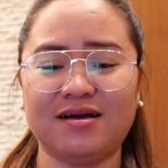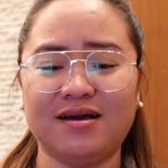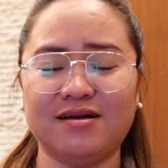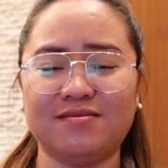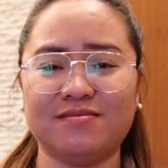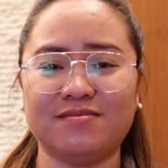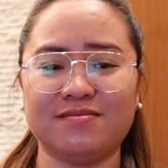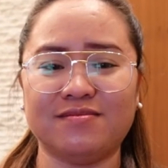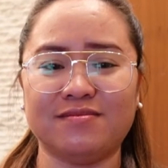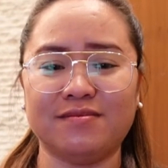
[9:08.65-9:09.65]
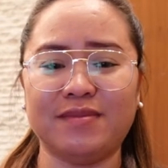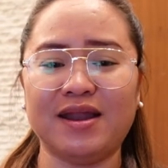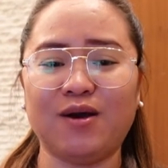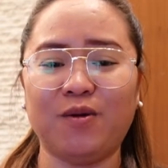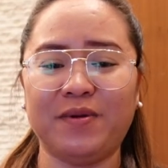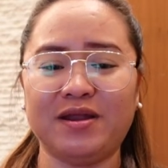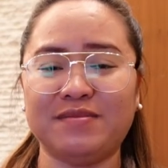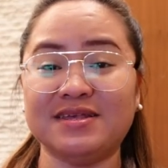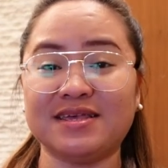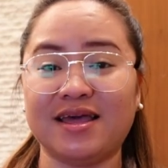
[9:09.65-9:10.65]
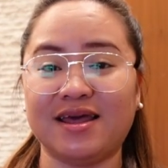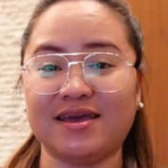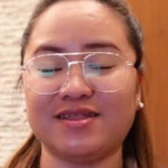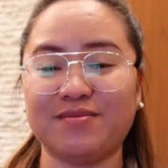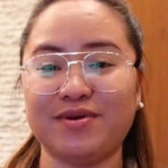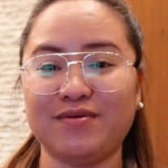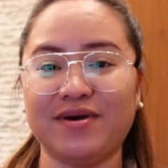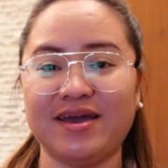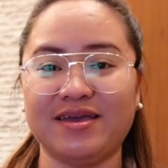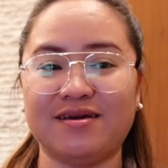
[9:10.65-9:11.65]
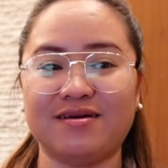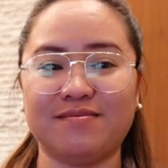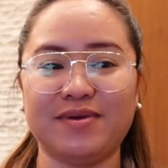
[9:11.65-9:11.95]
Um, bala ko pa naman sana itabi yung kanyang